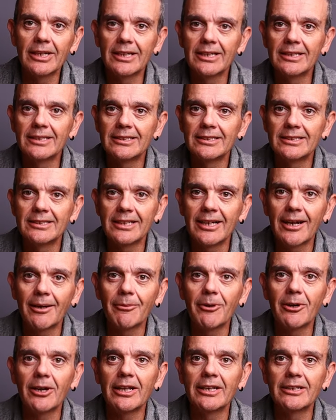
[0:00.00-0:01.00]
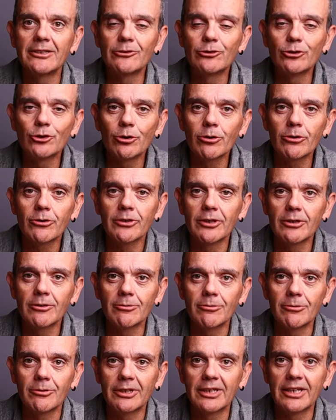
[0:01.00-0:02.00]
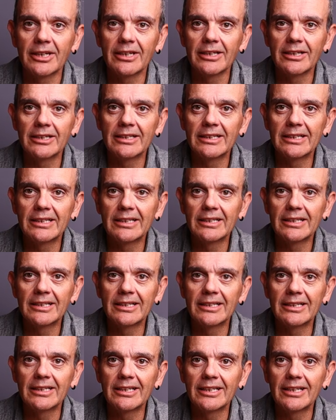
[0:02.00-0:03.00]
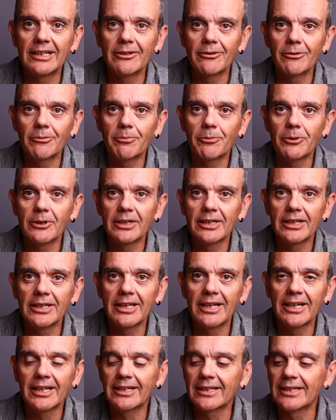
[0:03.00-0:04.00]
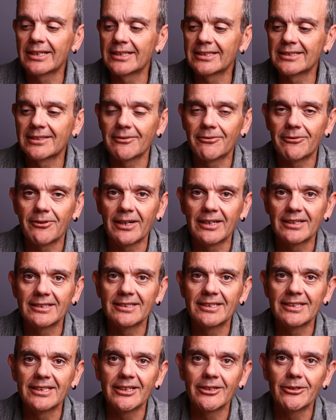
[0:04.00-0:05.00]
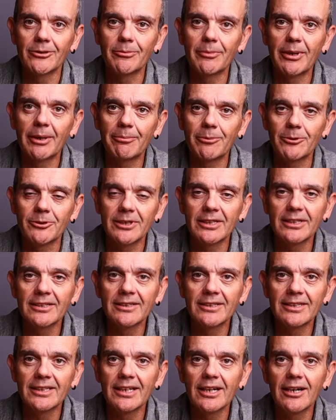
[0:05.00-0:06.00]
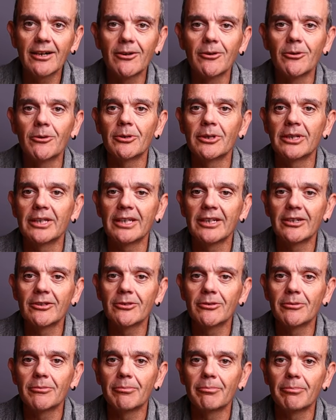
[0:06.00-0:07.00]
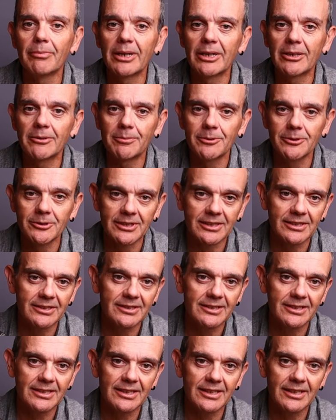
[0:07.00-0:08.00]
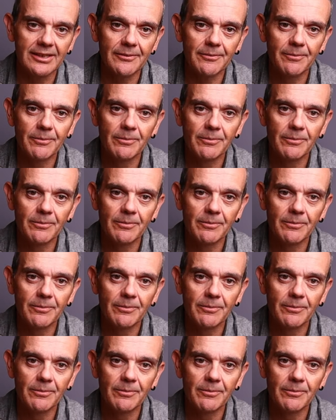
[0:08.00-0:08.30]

El, digamos, el chorro de luz que, que, nos puede dar ese flash, si quiero más potencia o quiero menos potencia.